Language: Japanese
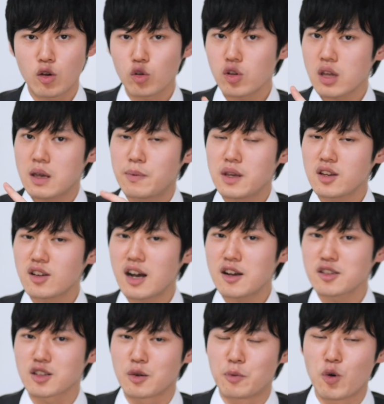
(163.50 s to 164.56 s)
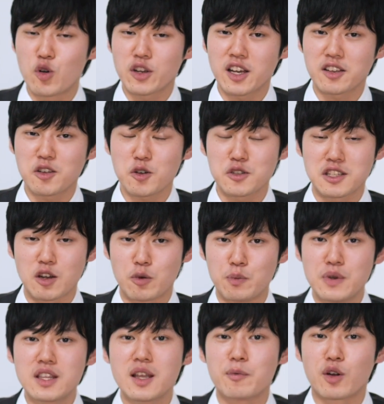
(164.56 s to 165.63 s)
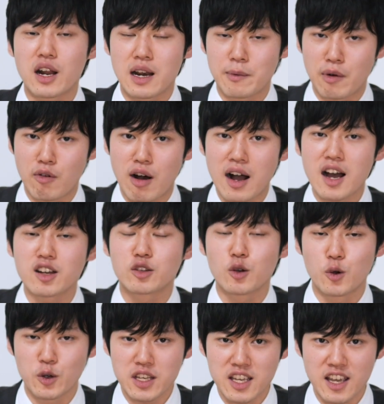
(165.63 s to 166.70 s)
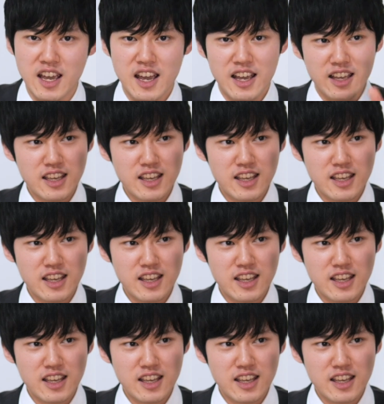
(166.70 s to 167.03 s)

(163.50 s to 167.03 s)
このエビングハウスの忘却曲線を見てもらえれば分かる通り